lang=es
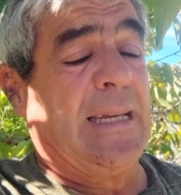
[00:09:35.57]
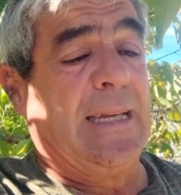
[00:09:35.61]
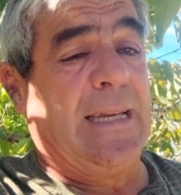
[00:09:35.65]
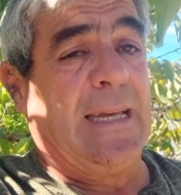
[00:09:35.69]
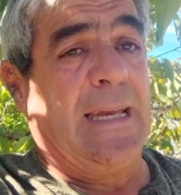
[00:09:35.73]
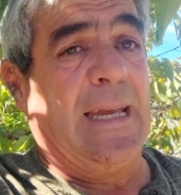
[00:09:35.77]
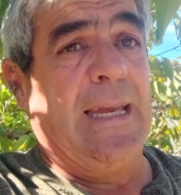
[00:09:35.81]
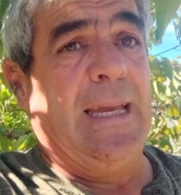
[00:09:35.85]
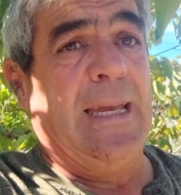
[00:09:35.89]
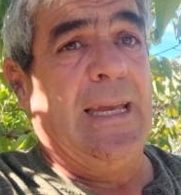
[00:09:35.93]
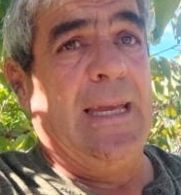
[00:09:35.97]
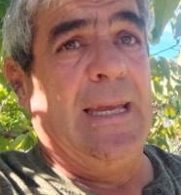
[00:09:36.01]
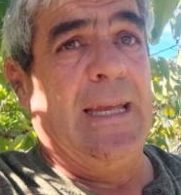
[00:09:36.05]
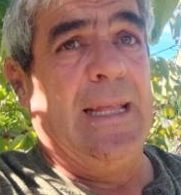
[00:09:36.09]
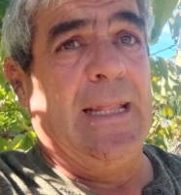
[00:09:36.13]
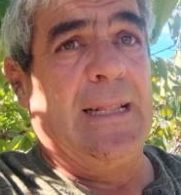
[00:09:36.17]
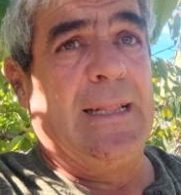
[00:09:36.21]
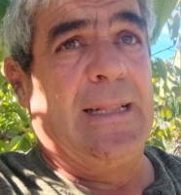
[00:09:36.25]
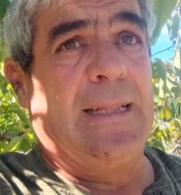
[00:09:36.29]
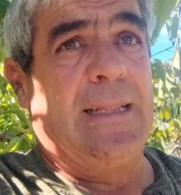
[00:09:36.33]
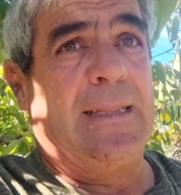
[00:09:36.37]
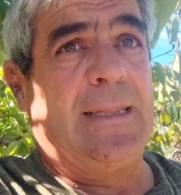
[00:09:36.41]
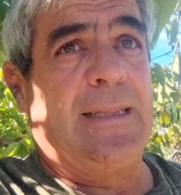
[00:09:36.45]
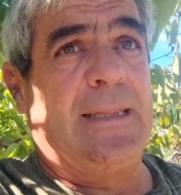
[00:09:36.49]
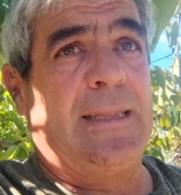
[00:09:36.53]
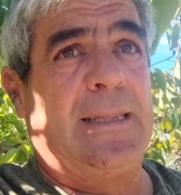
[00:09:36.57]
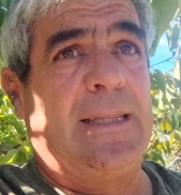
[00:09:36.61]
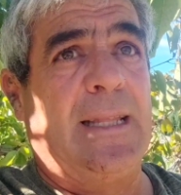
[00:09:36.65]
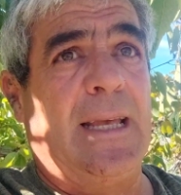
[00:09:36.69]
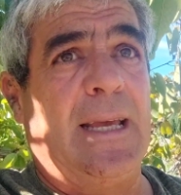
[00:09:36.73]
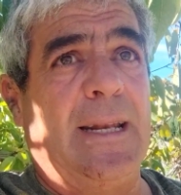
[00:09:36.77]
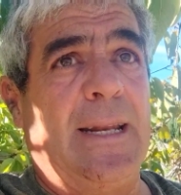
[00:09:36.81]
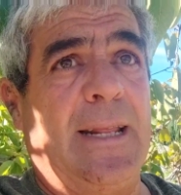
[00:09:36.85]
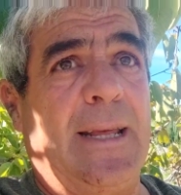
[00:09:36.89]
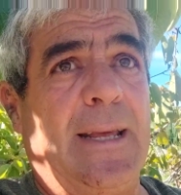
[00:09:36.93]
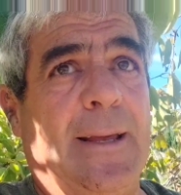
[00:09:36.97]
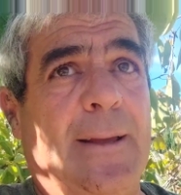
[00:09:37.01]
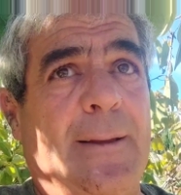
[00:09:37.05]
que
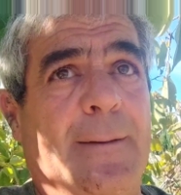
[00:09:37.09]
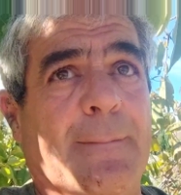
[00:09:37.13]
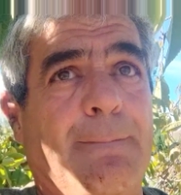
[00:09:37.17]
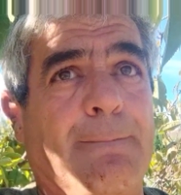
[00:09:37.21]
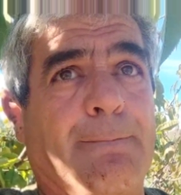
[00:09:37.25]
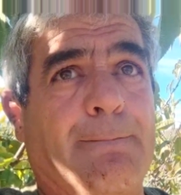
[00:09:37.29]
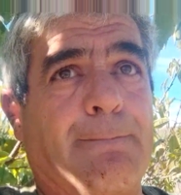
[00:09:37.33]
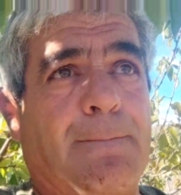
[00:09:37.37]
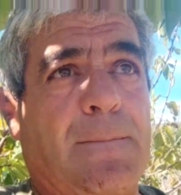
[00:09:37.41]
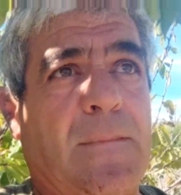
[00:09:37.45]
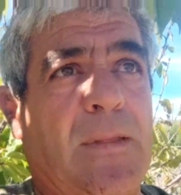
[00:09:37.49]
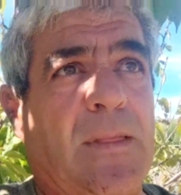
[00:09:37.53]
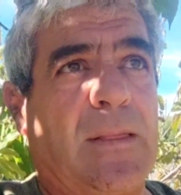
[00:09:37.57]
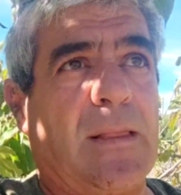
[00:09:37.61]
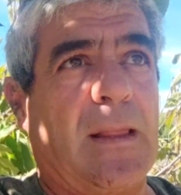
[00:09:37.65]
tienen,